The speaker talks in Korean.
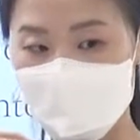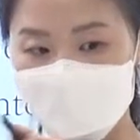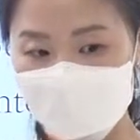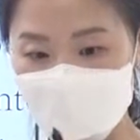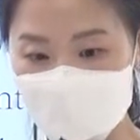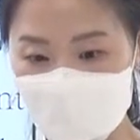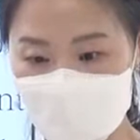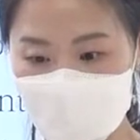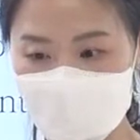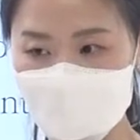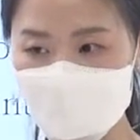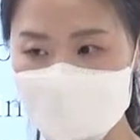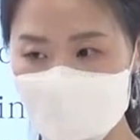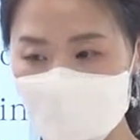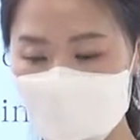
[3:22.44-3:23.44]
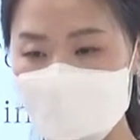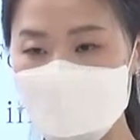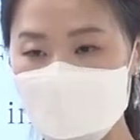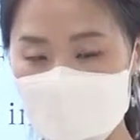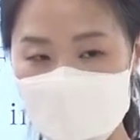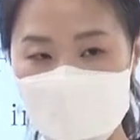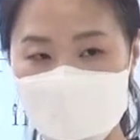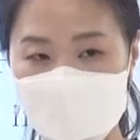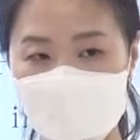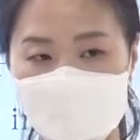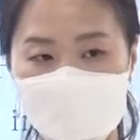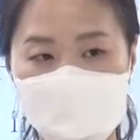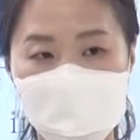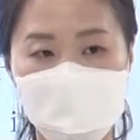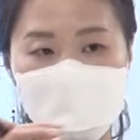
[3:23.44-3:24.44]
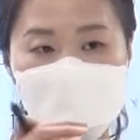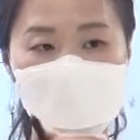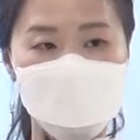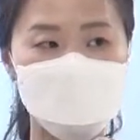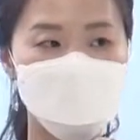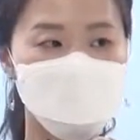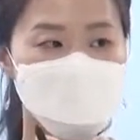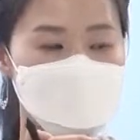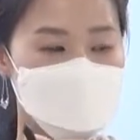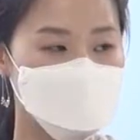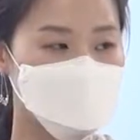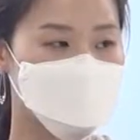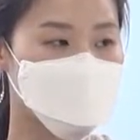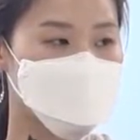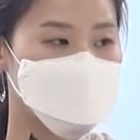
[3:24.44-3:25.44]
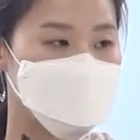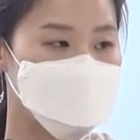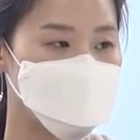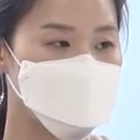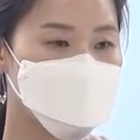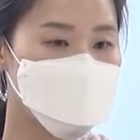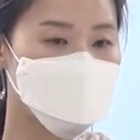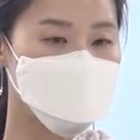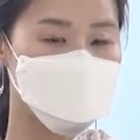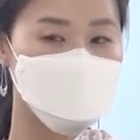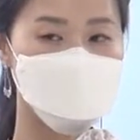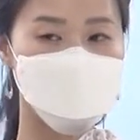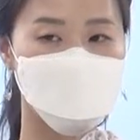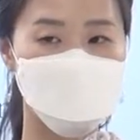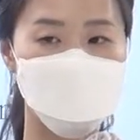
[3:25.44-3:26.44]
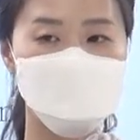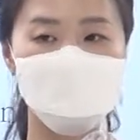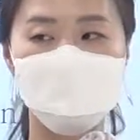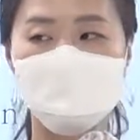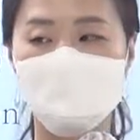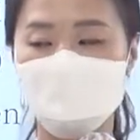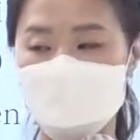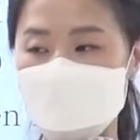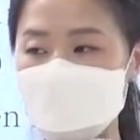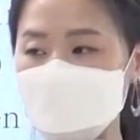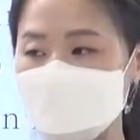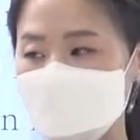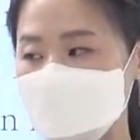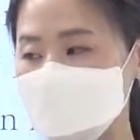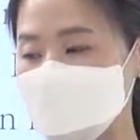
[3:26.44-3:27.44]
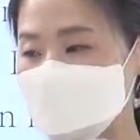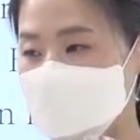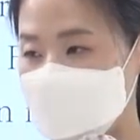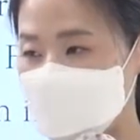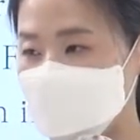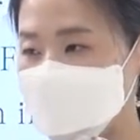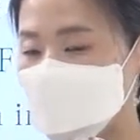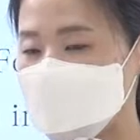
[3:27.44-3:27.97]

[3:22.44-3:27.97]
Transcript: 눈으로 쭉쭉 훑으면서 방금 읽었던 네모 칸에 있는 거랑 비슷한 단어,